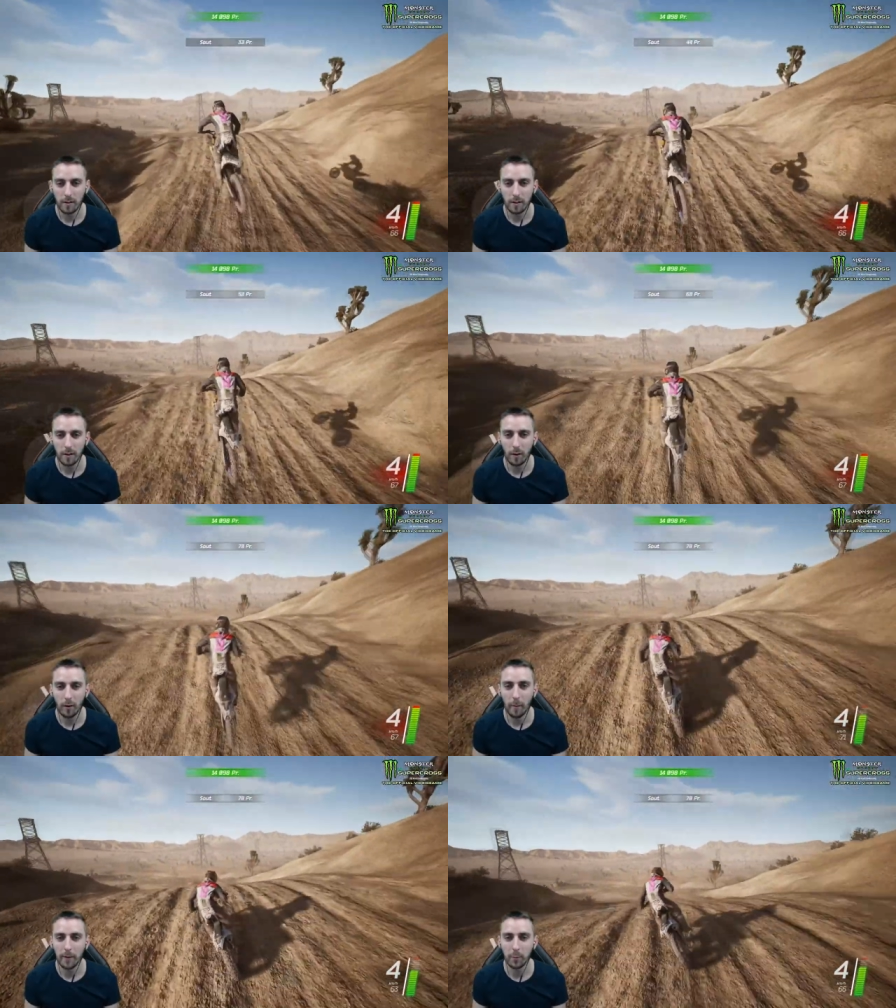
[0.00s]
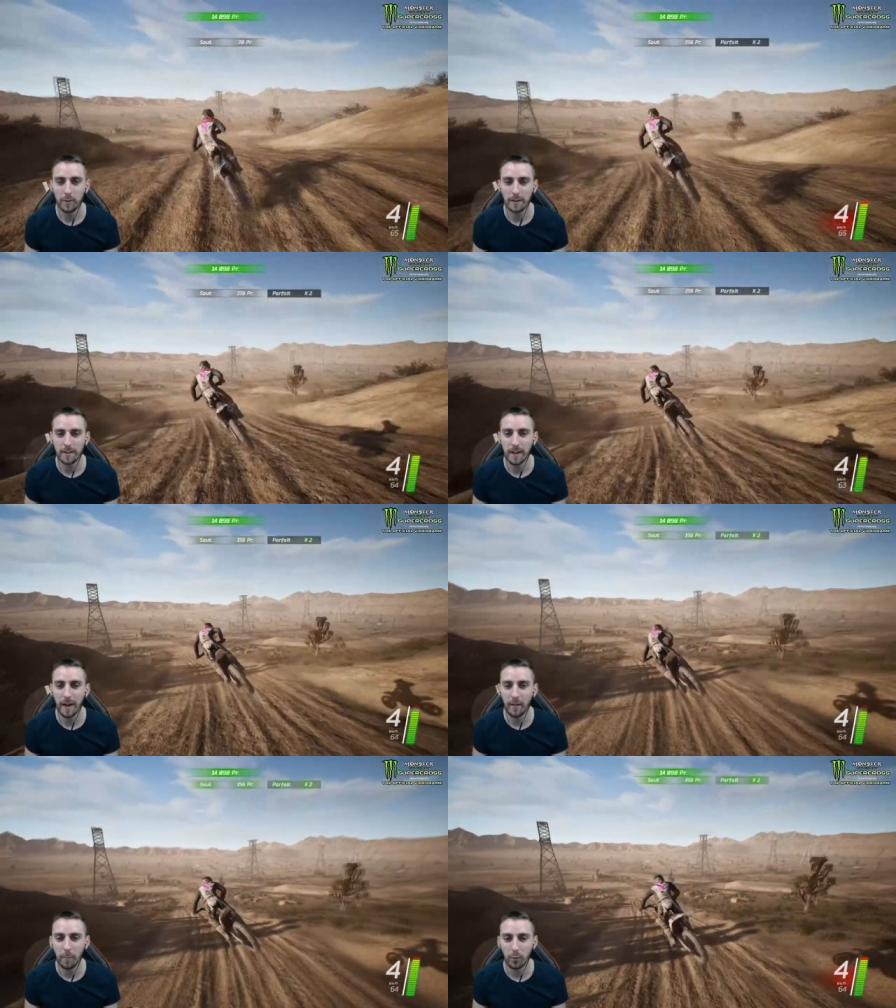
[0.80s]
Et on va pas se mentir que c'est le
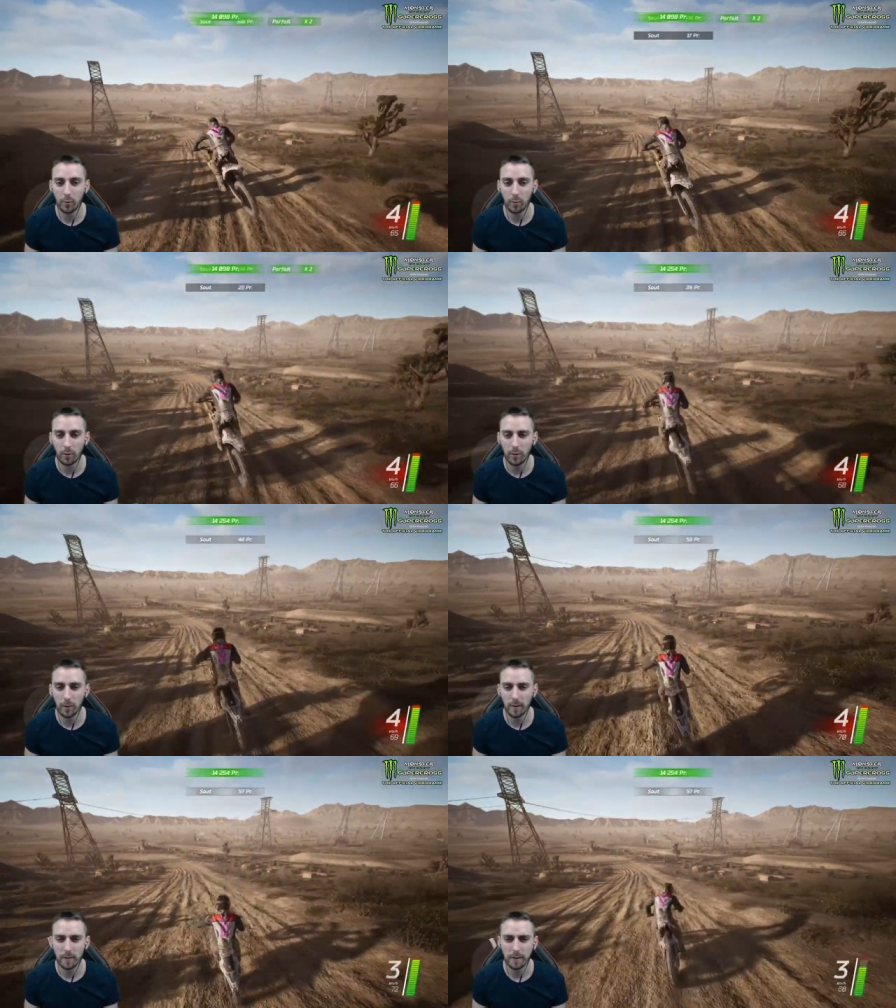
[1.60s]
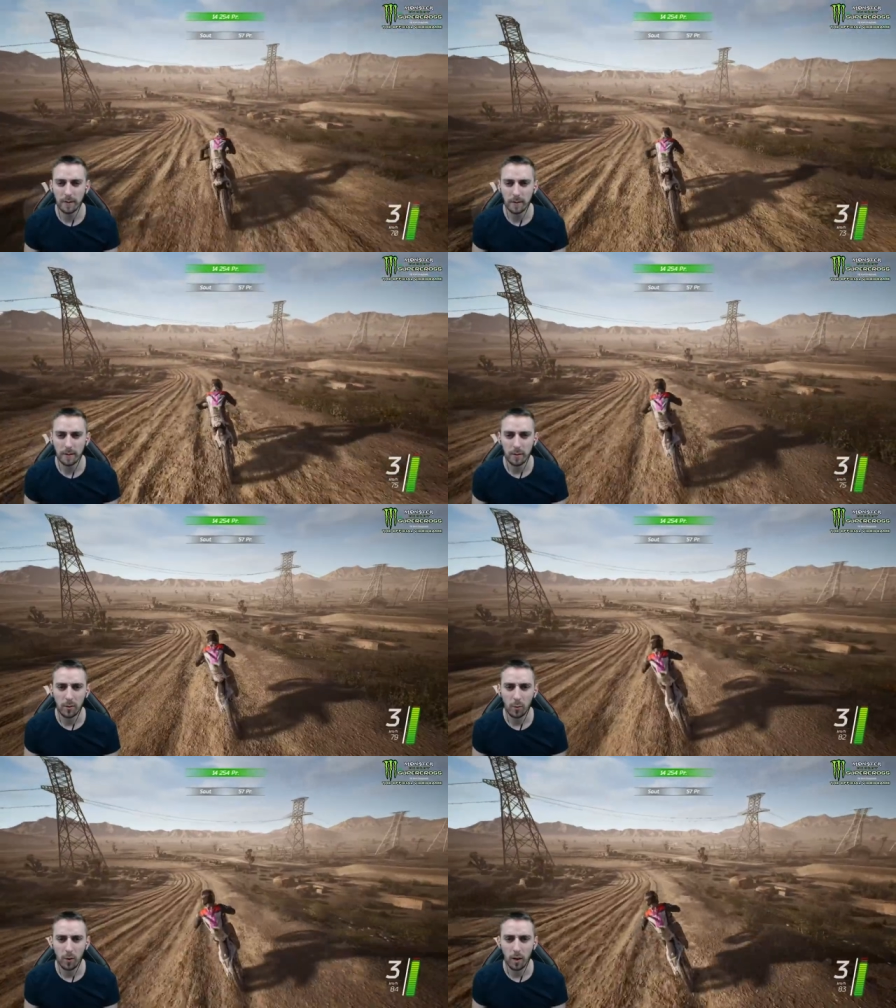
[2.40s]
rêve un peu de tout le monde, tu vois.
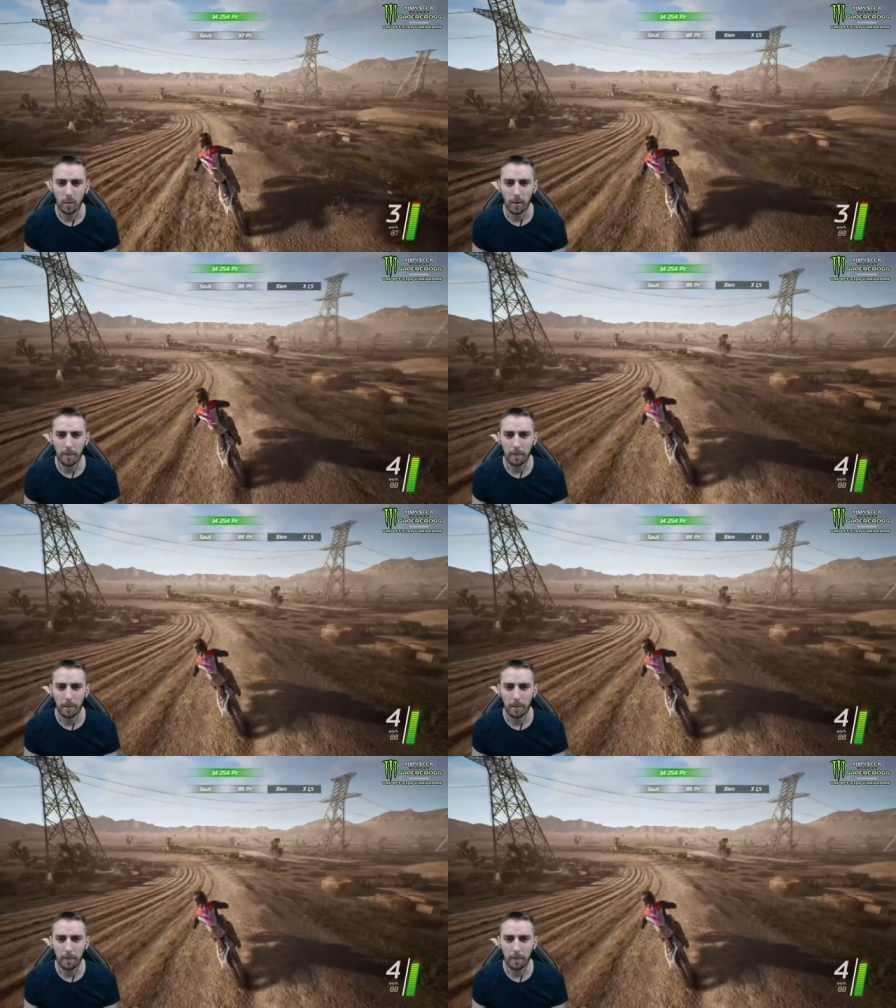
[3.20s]
De rouler là-bas.